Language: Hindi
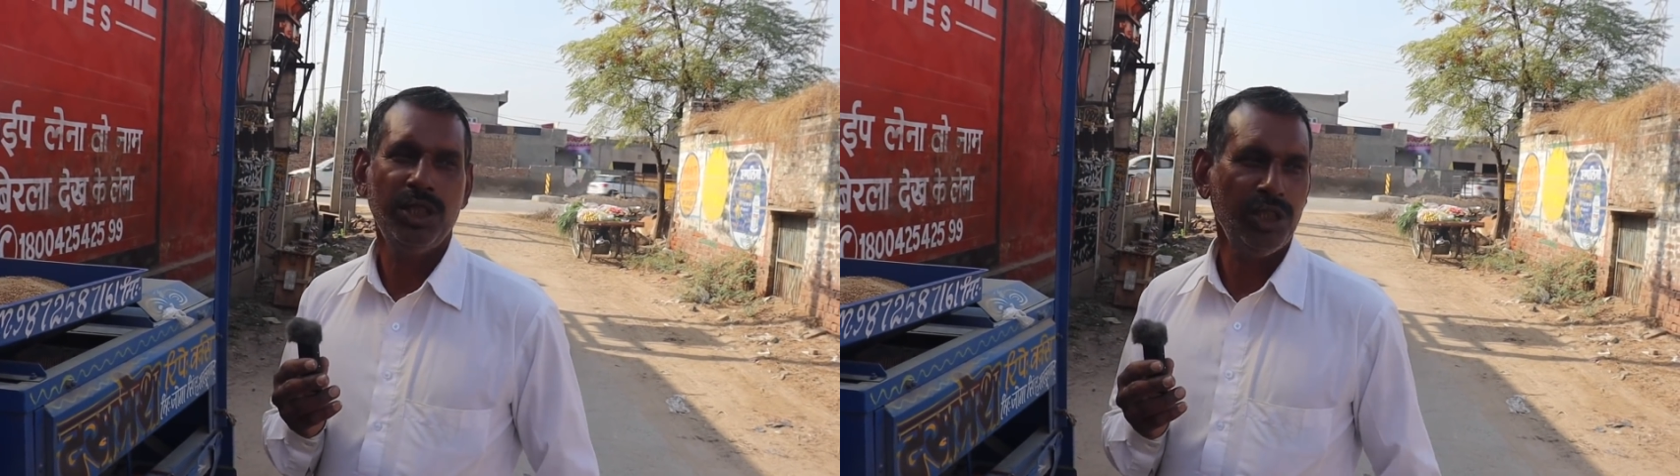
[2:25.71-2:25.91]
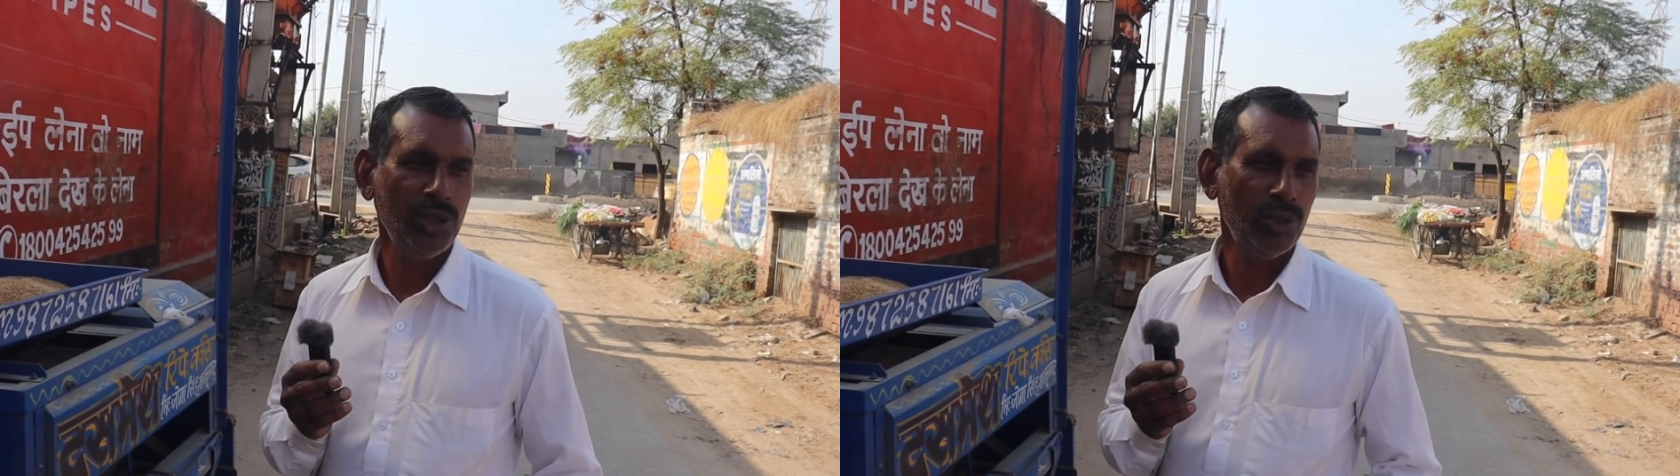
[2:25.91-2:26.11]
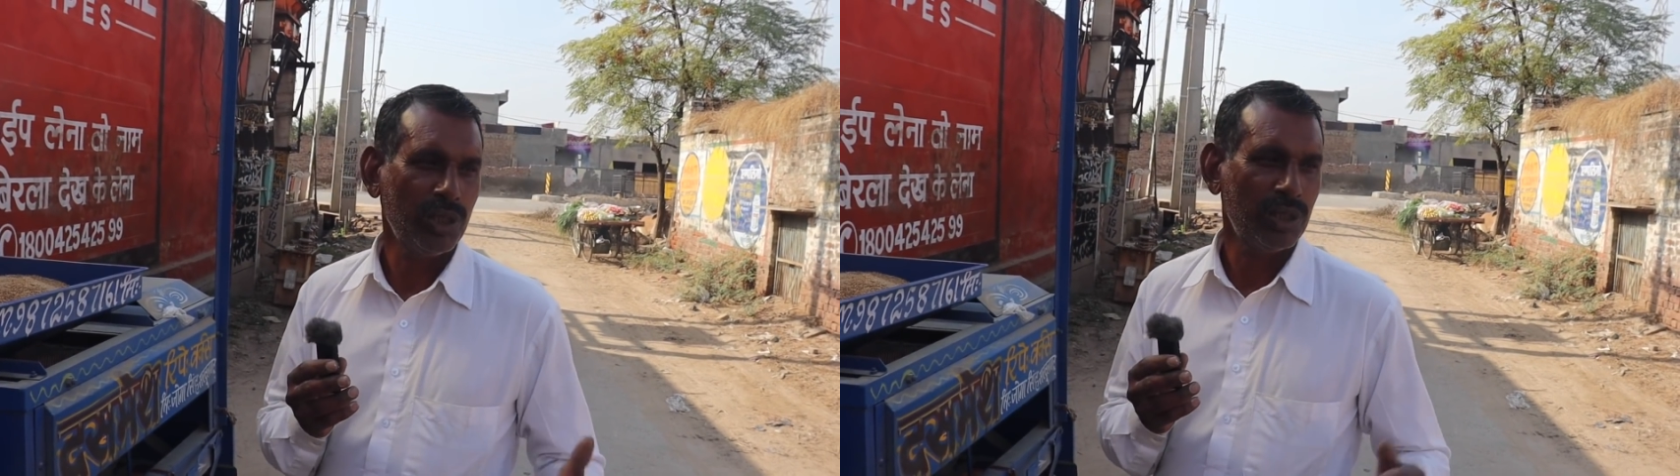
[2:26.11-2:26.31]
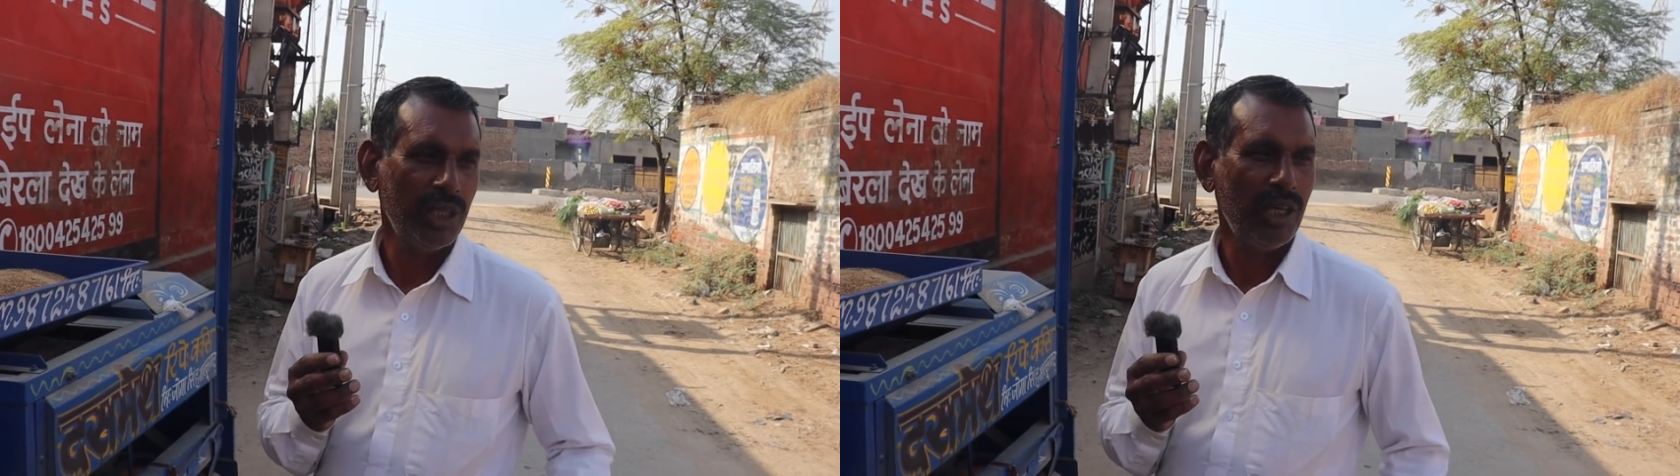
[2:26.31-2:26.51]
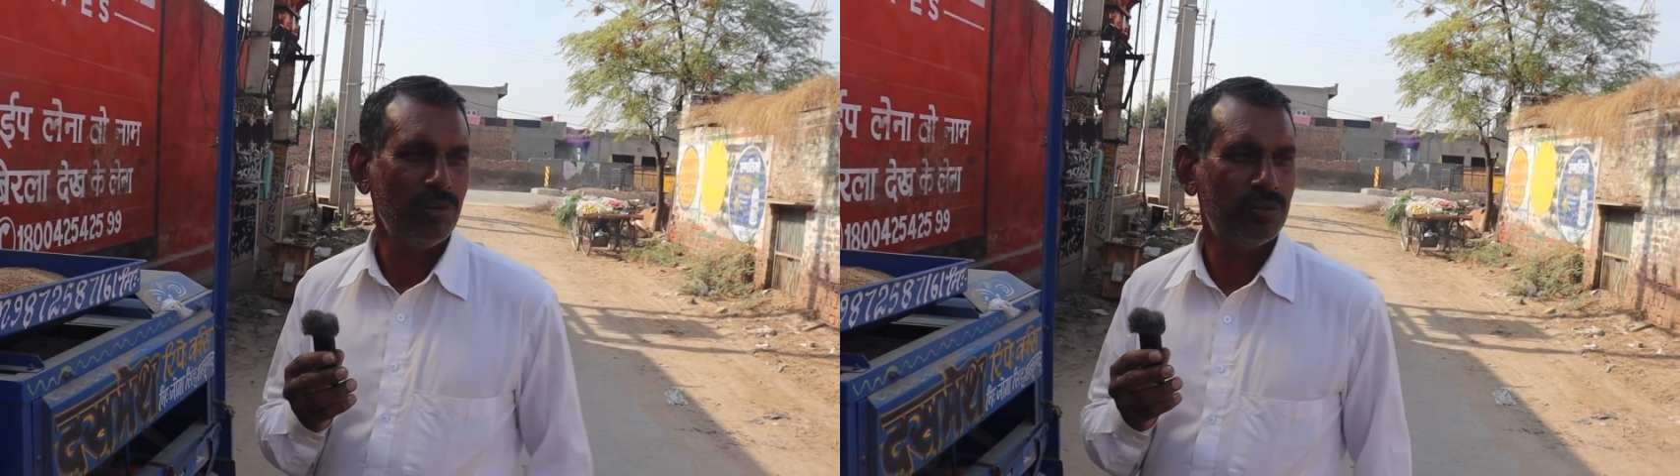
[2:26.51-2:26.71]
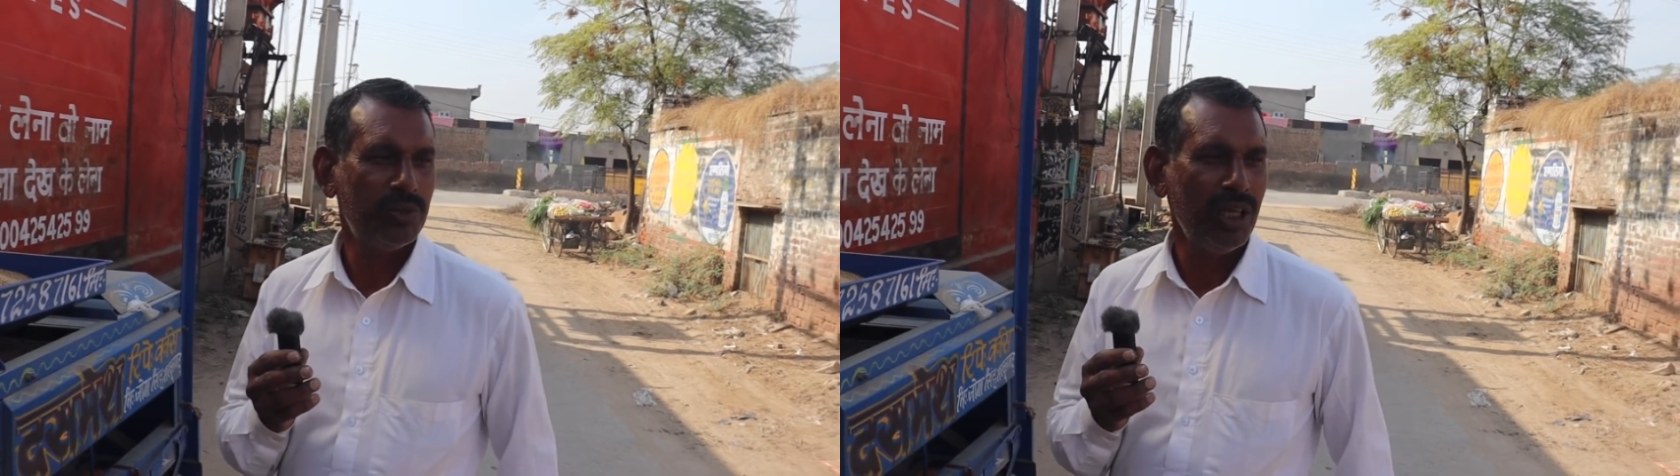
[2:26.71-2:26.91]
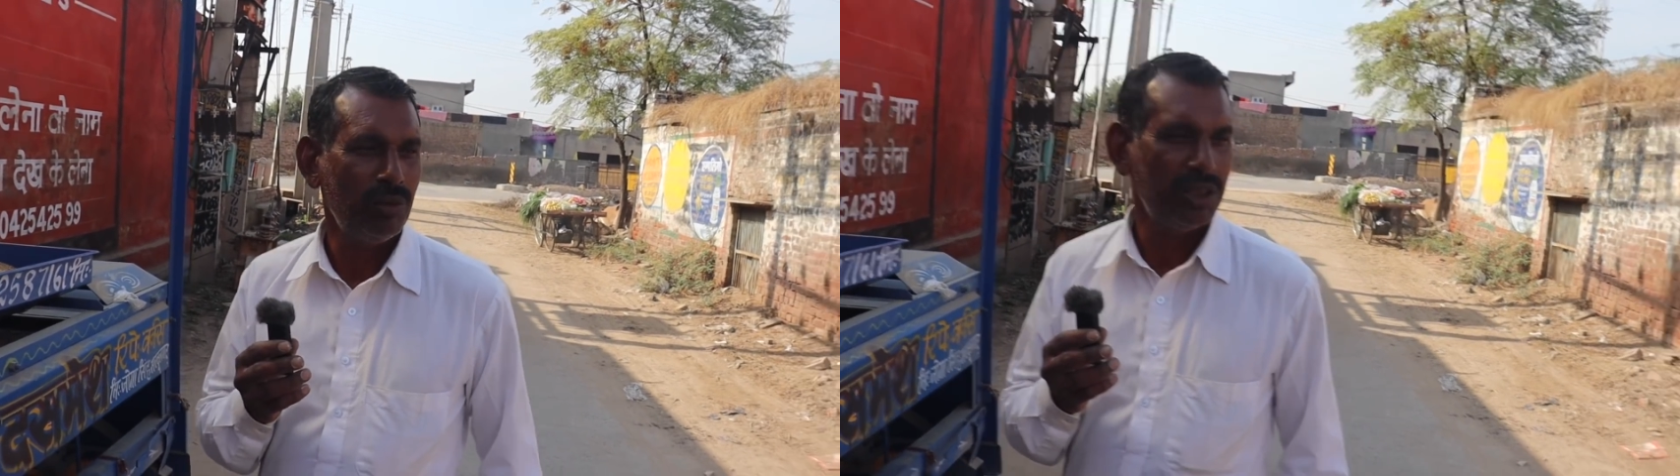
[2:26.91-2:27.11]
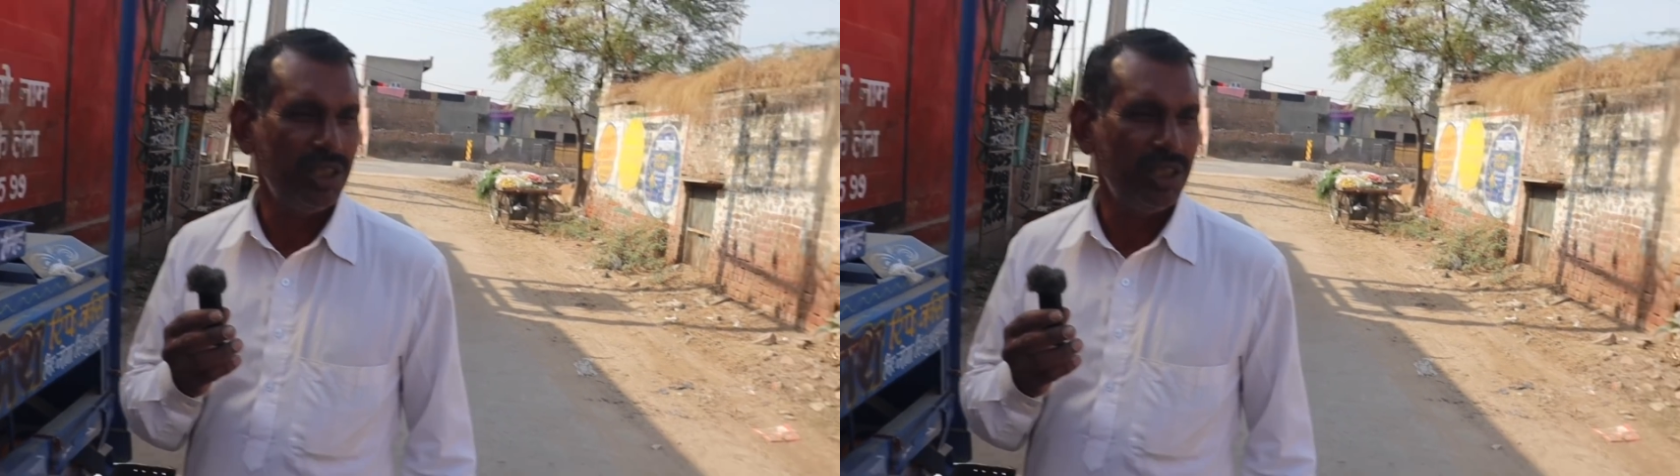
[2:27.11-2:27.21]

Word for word: इतने दूर का तेल तेल बढ़